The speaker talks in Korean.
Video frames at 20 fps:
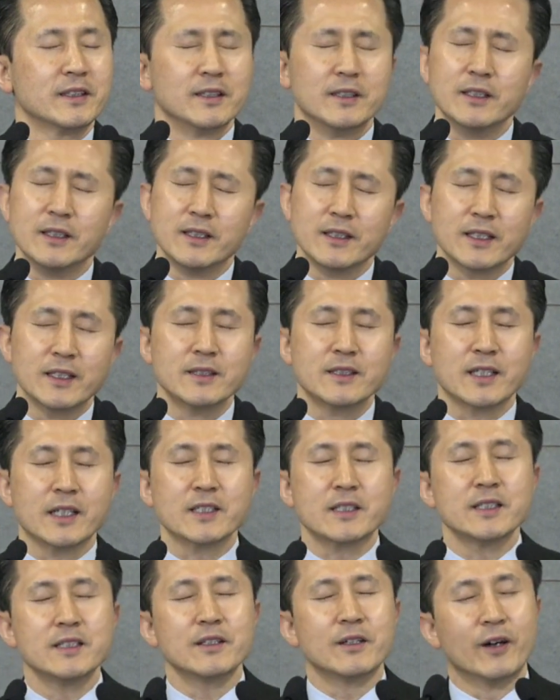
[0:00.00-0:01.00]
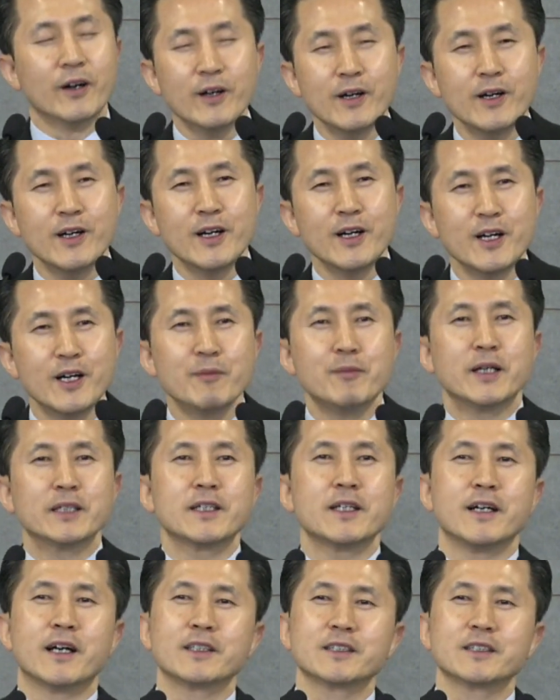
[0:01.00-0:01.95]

이 인간 자신이 얼마나